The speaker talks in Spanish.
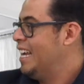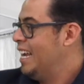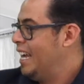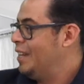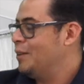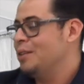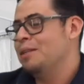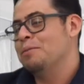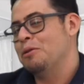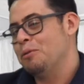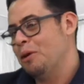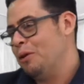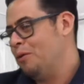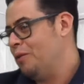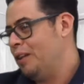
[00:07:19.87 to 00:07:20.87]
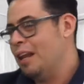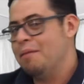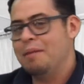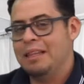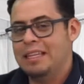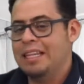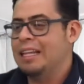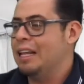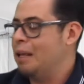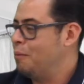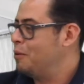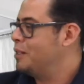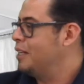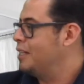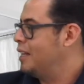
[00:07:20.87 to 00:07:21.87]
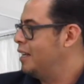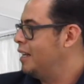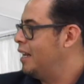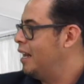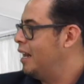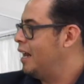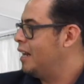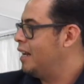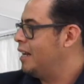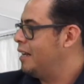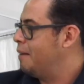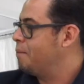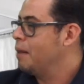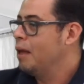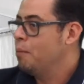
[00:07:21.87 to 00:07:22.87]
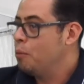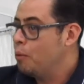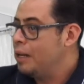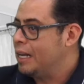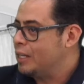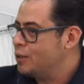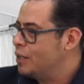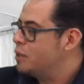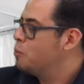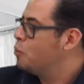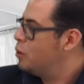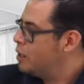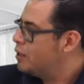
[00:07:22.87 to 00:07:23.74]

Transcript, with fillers: Entonces, pues bueno, finalmente tenemos que generar eh, publicaciones muy